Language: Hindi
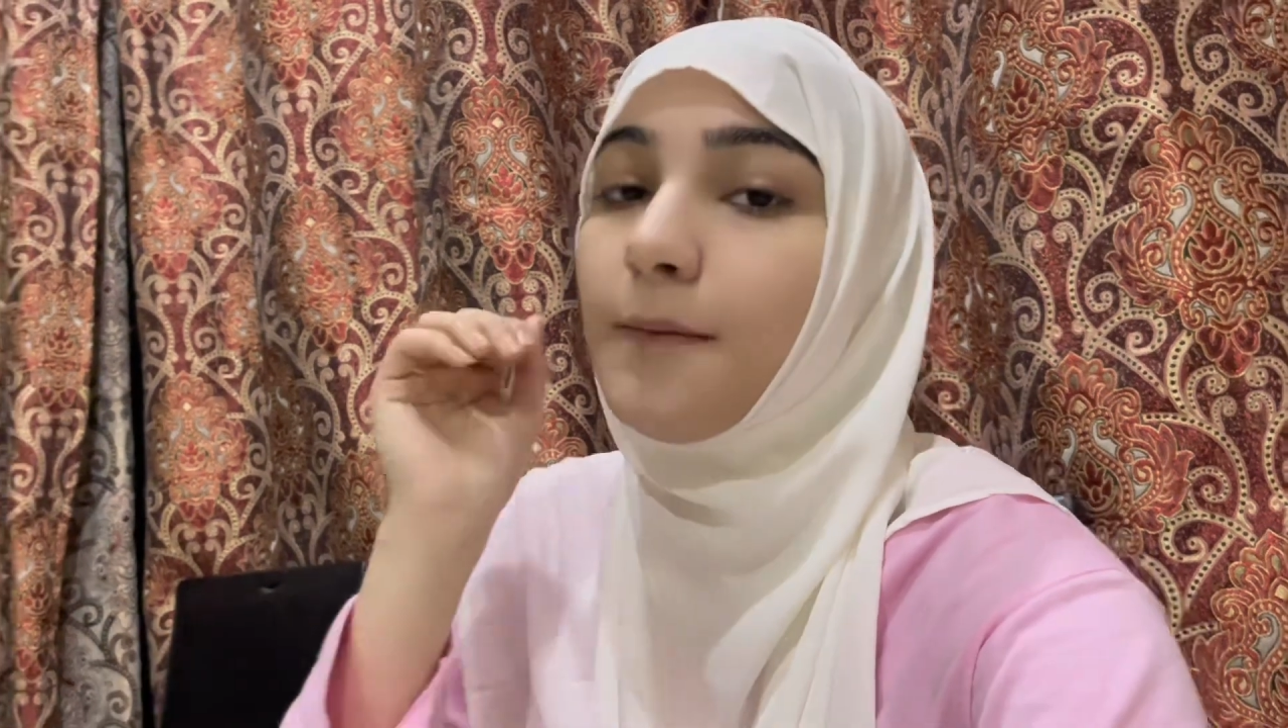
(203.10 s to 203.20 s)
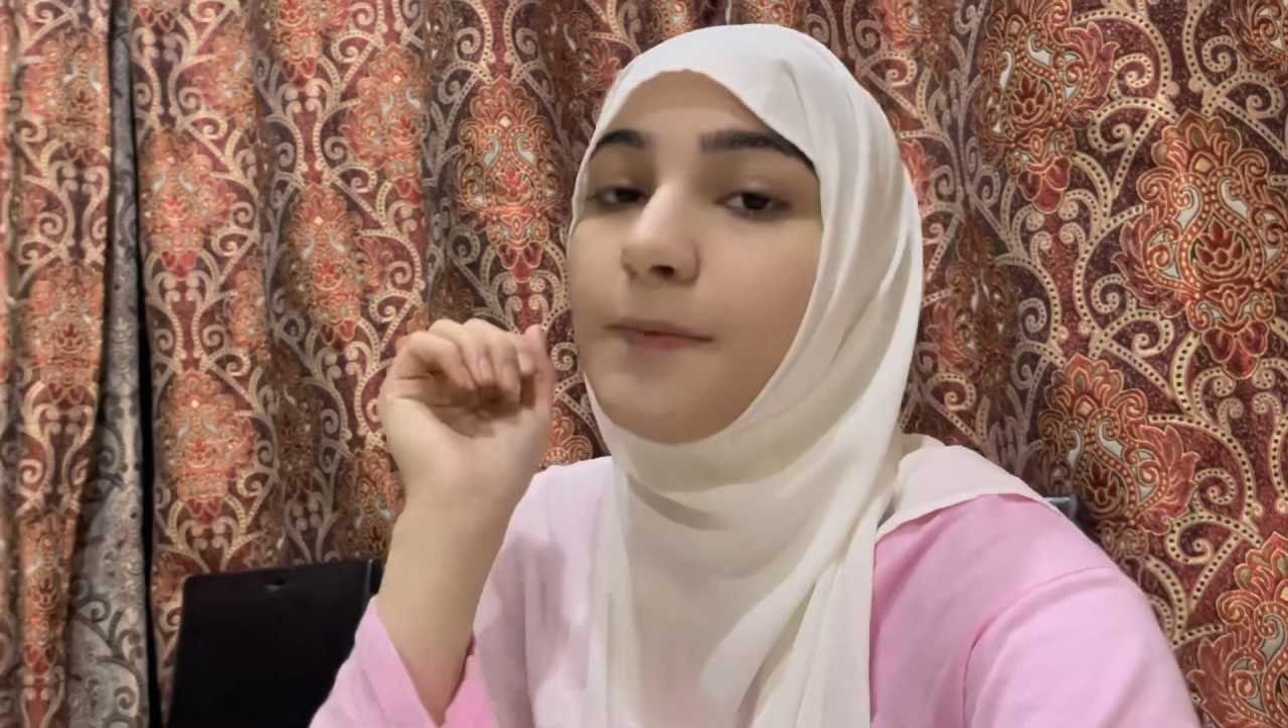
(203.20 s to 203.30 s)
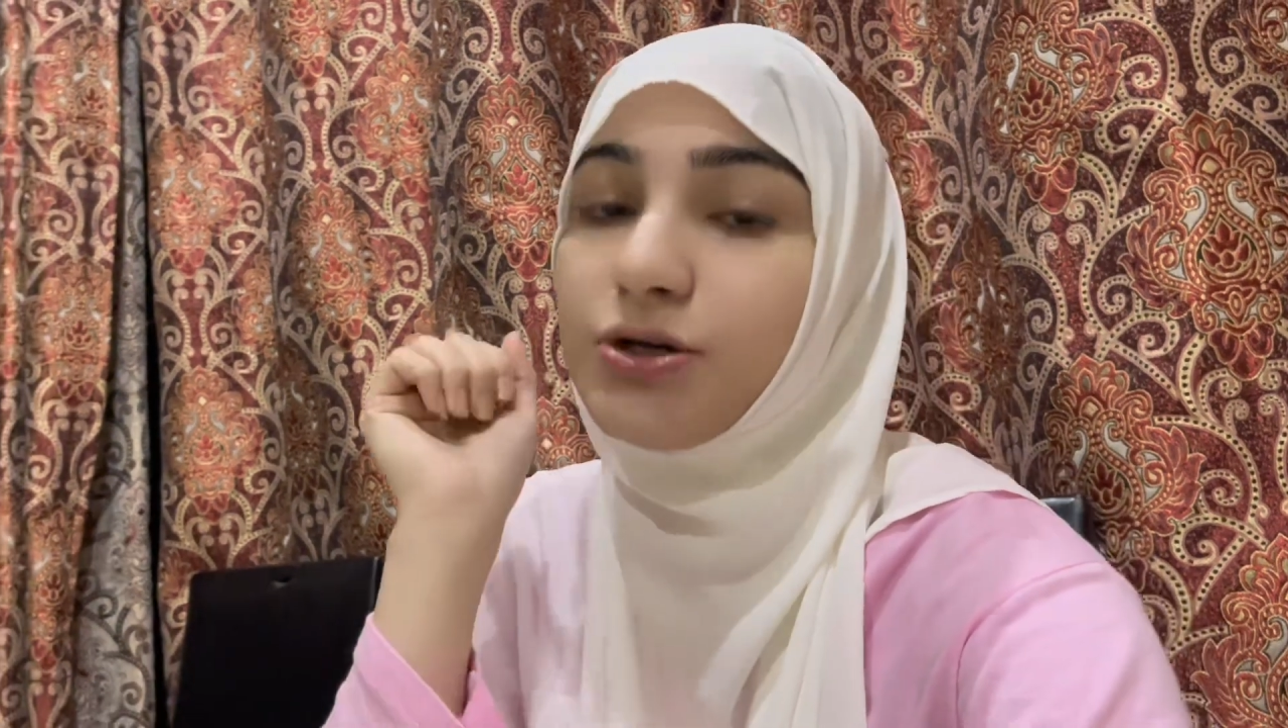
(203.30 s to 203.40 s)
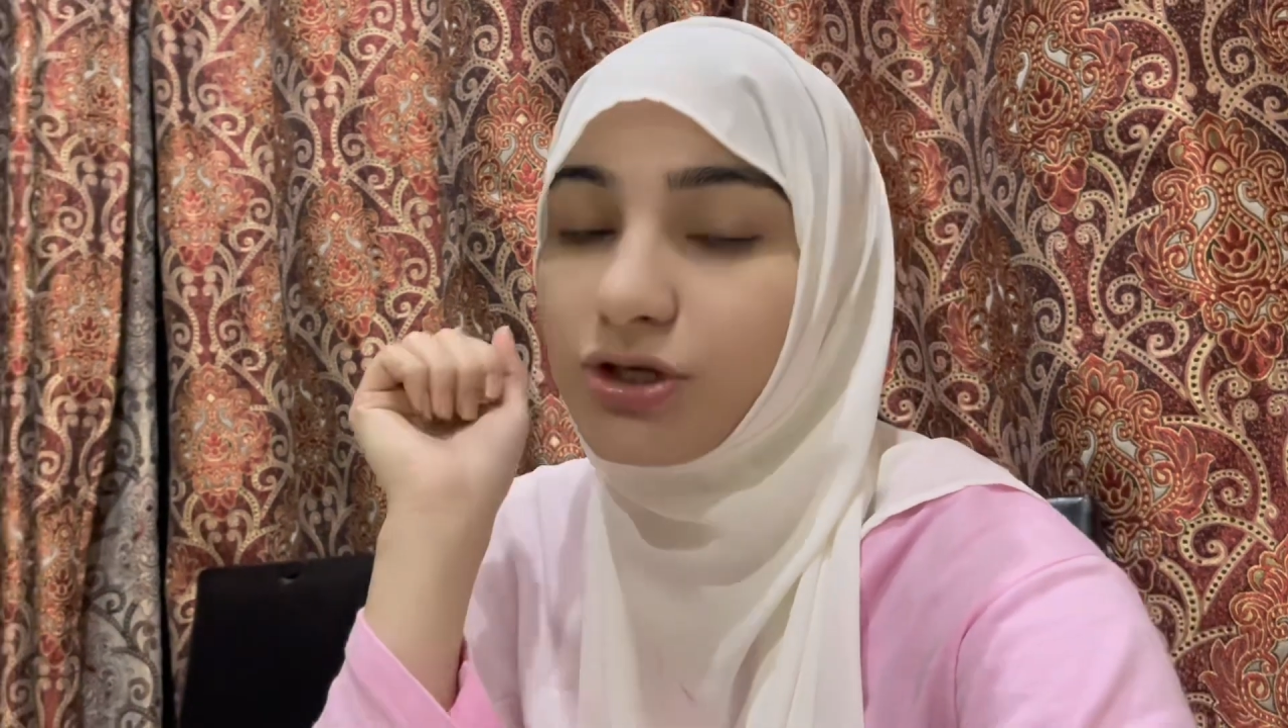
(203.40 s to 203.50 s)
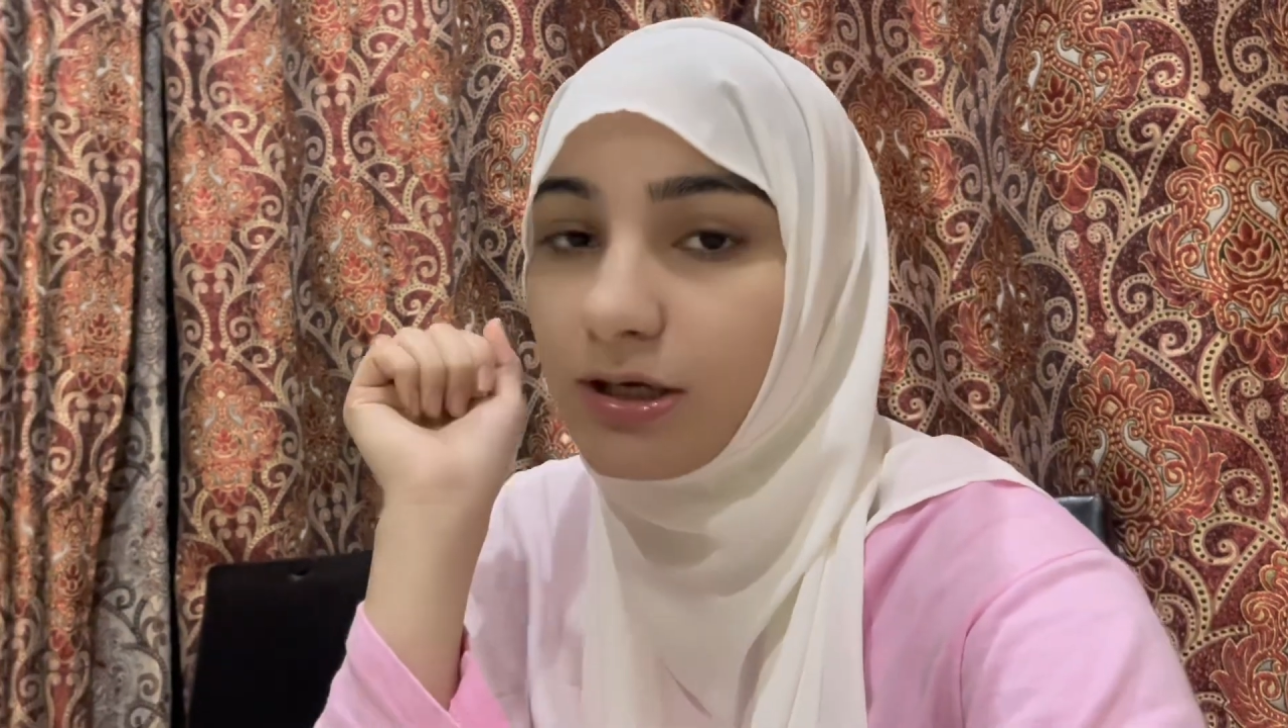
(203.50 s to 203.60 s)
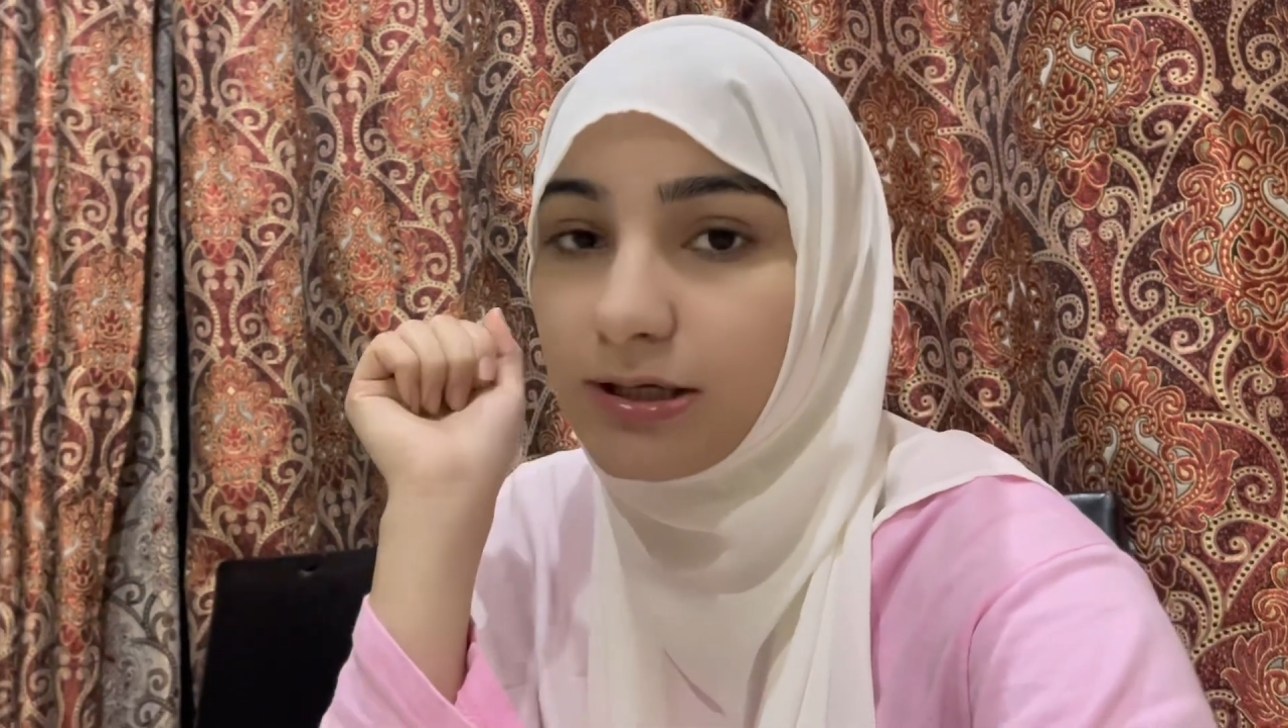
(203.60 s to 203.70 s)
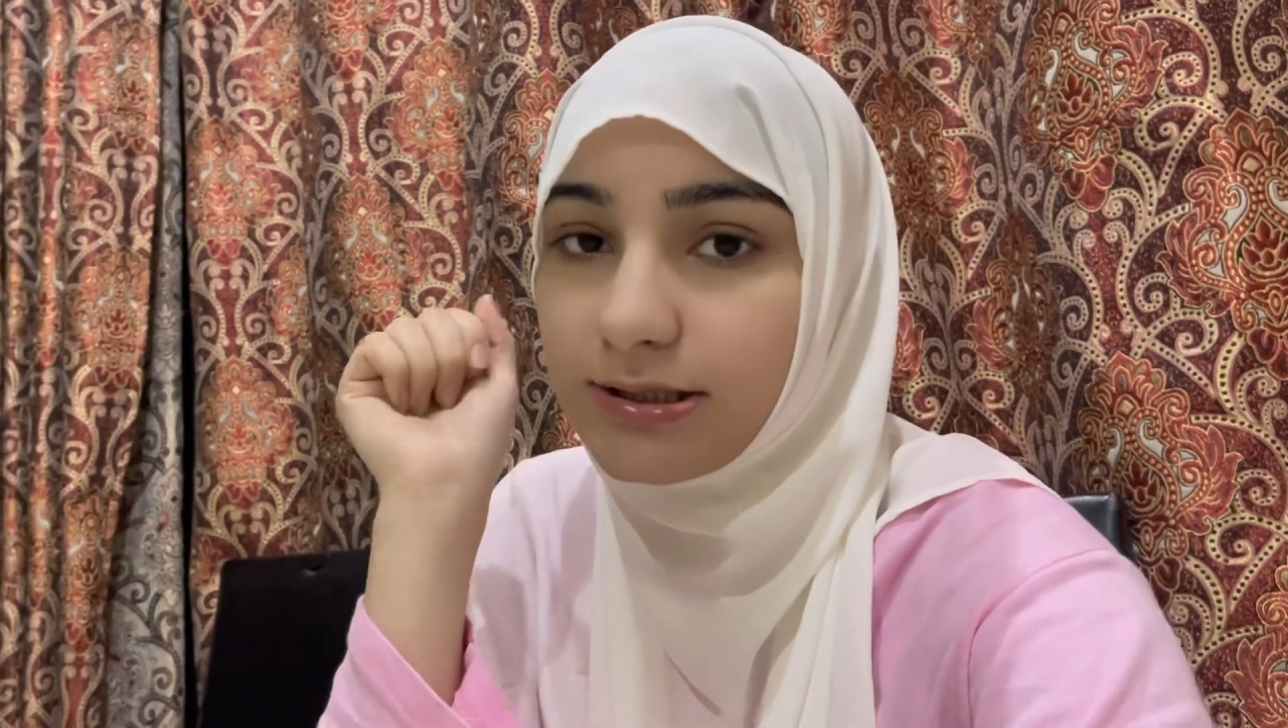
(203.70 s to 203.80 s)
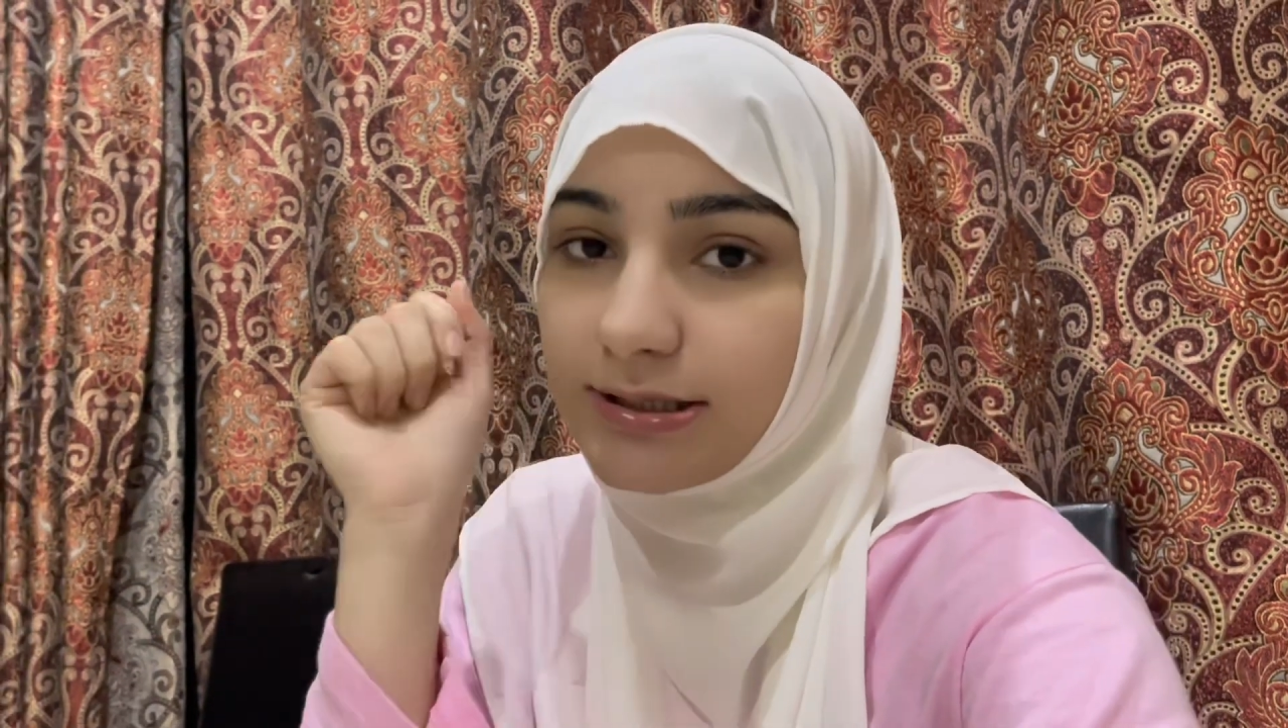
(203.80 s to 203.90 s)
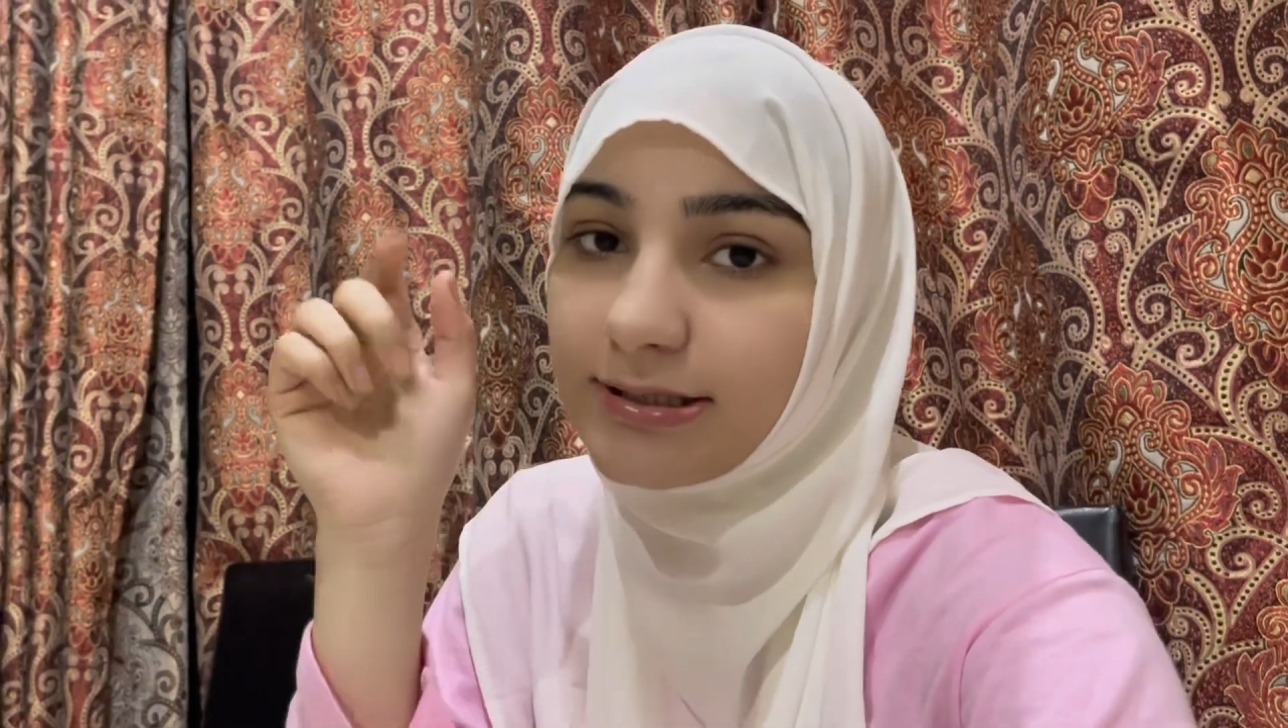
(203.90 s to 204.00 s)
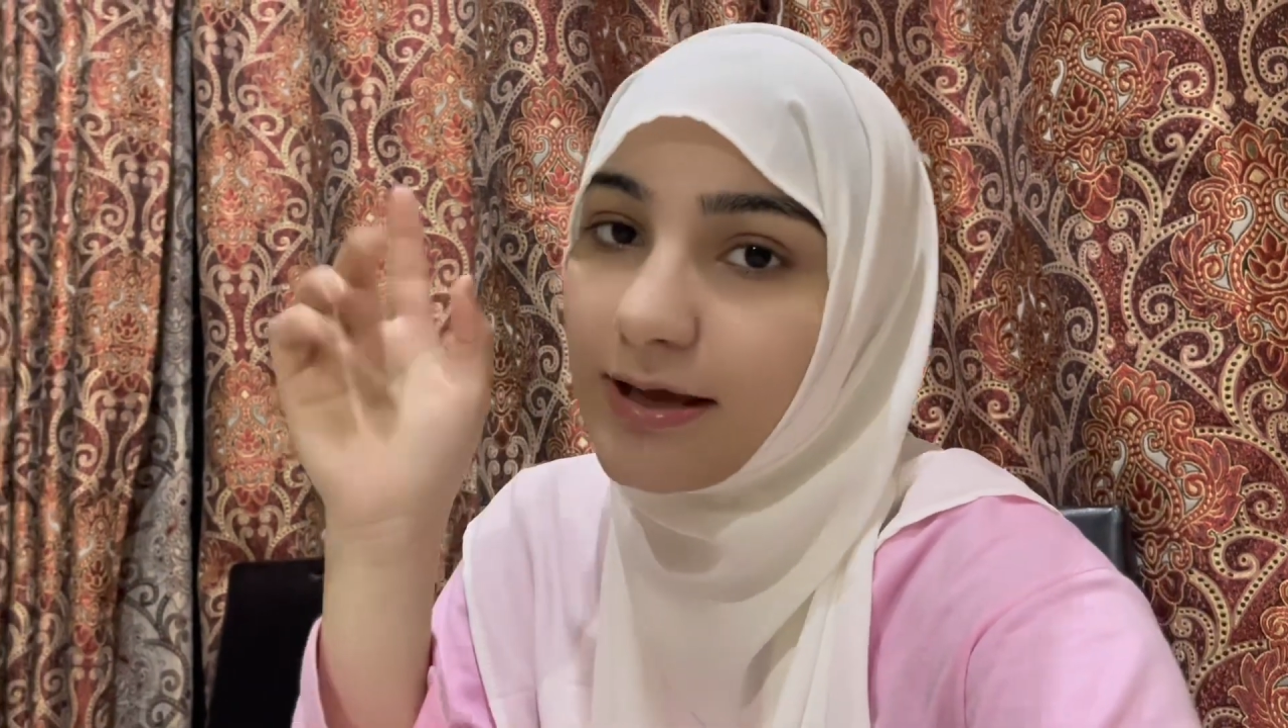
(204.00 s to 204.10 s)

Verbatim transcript: माशाला से